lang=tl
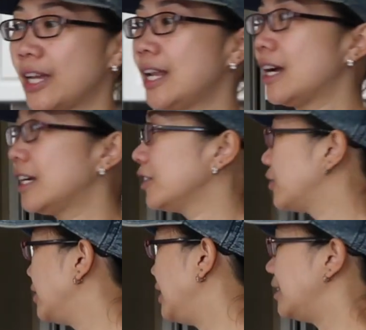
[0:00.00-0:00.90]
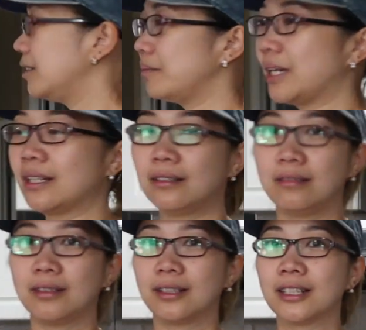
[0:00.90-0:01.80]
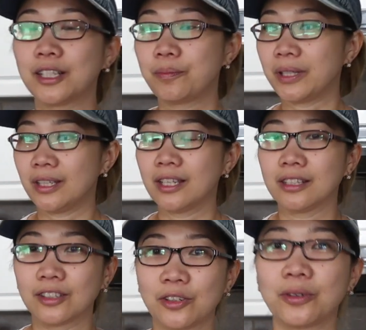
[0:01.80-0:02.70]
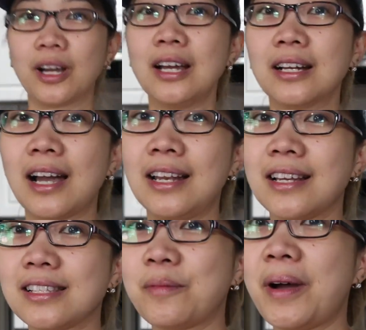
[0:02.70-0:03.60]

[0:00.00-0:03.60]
kailangan ko din maglipitin tong kalat sa